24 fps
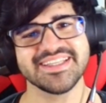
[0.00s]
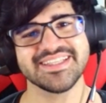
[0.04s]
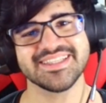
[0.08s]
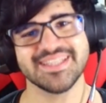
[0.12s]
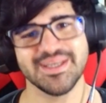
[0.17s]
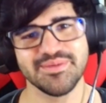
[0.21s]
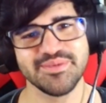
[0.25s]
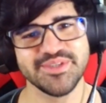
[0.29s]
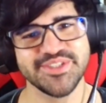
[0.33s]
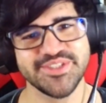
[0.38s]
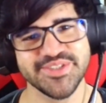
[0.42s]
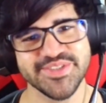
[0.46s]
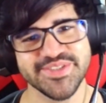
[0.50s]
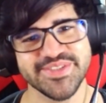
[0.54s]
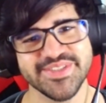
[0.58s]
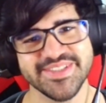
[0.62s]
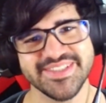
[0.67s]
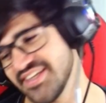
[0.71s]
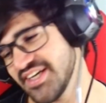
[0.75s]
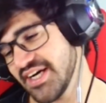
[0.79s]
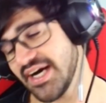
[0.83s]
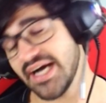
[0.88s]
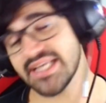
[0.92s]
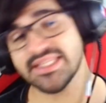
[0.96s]
Tamo junto.
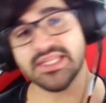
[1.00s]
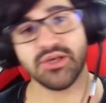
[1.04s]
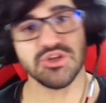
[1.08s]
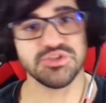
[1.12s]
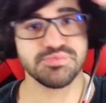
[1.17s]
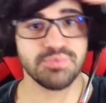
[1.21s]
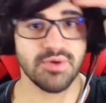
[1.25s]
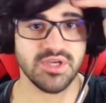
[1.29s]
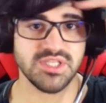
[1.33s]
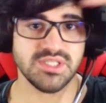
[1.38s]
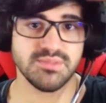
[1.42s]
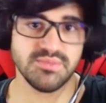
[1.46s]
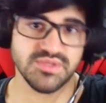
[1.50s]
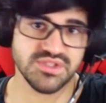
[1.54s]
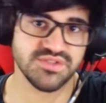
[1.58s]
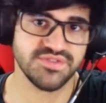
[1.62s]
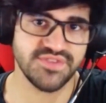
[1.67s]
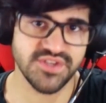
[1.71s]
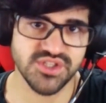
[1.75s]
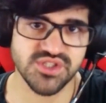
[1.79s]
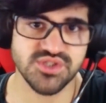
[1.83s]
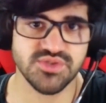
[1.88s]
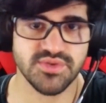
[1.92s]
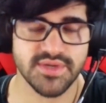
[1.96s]
Até os próximos
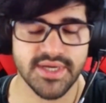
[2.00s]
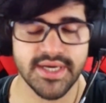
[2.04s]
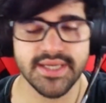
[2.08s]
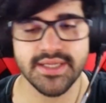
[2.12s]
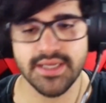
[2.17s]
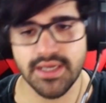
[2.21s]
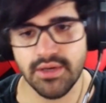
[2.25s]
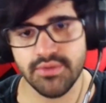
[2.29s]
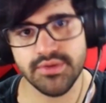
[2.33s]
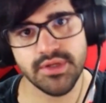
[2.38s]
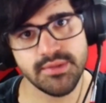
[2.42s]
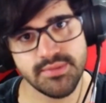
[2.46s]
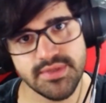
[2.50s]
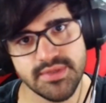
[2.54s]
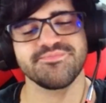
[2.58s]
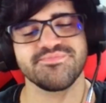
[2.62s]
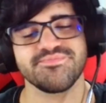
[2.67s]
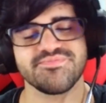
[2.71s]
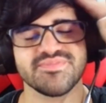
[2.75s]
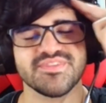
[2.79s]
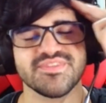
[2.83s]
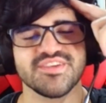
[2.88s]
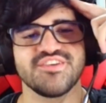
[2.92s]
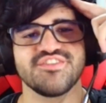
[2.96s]
vídeos do canal, não é mesmo?
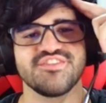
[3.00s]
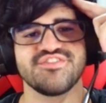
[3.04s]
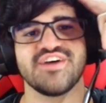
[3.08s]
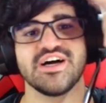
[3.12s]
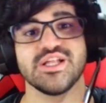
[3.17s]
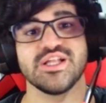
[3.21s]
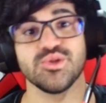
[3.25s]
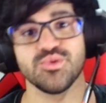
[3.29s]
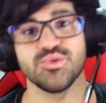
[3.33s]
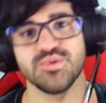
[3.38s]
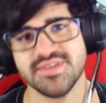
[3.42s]
Falou!